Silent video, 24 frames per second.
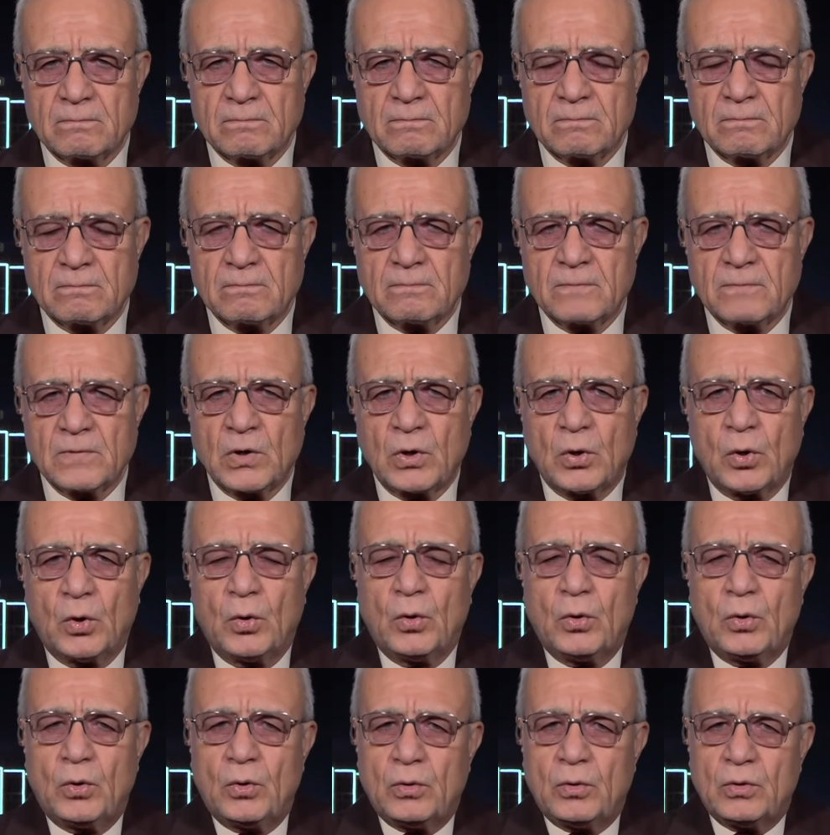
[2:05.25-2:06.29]
زين
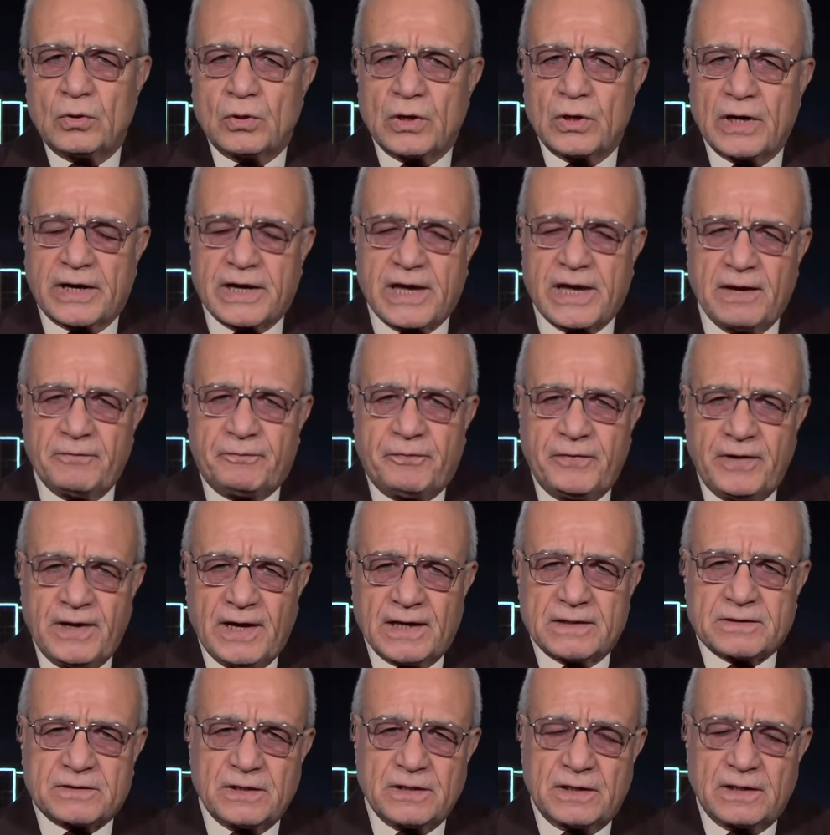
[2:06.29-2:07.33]
وكيفية
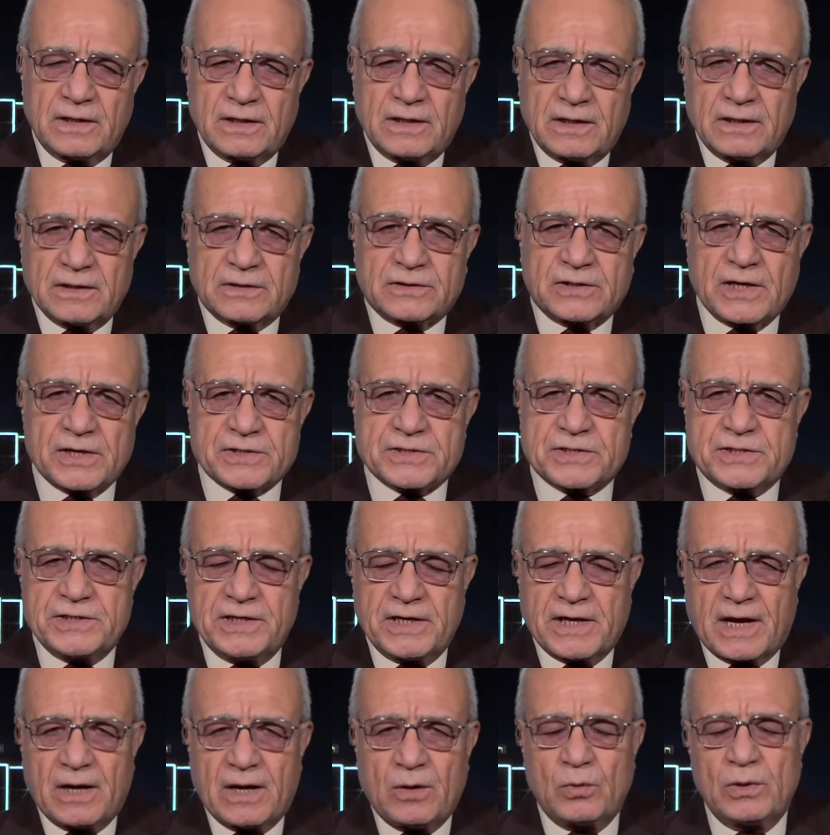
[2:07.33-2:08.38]

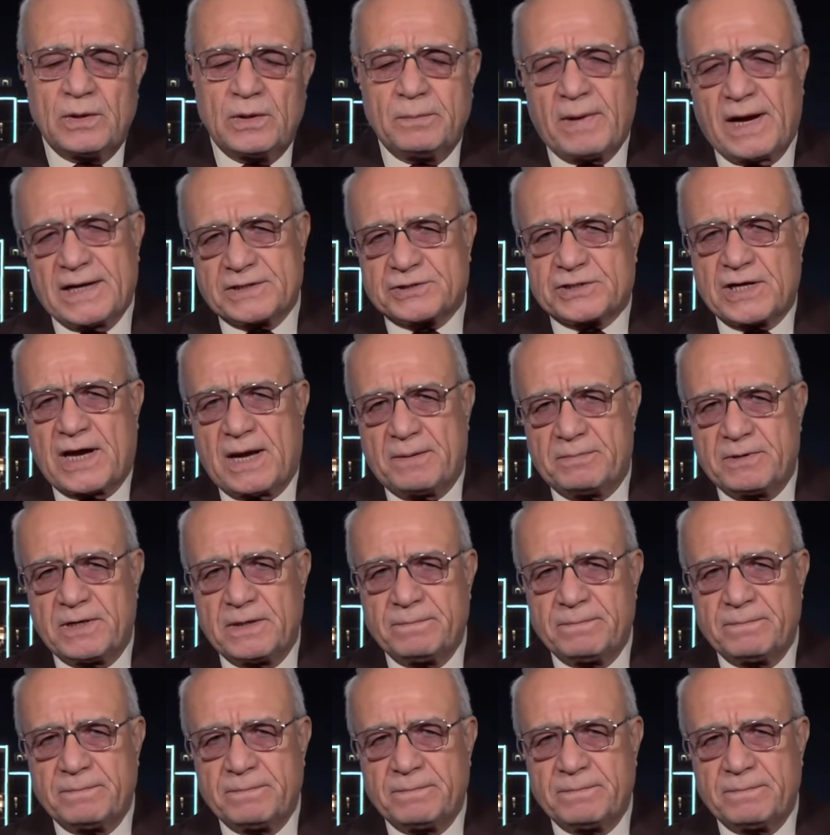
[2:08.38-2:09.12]
تسييره والما شابه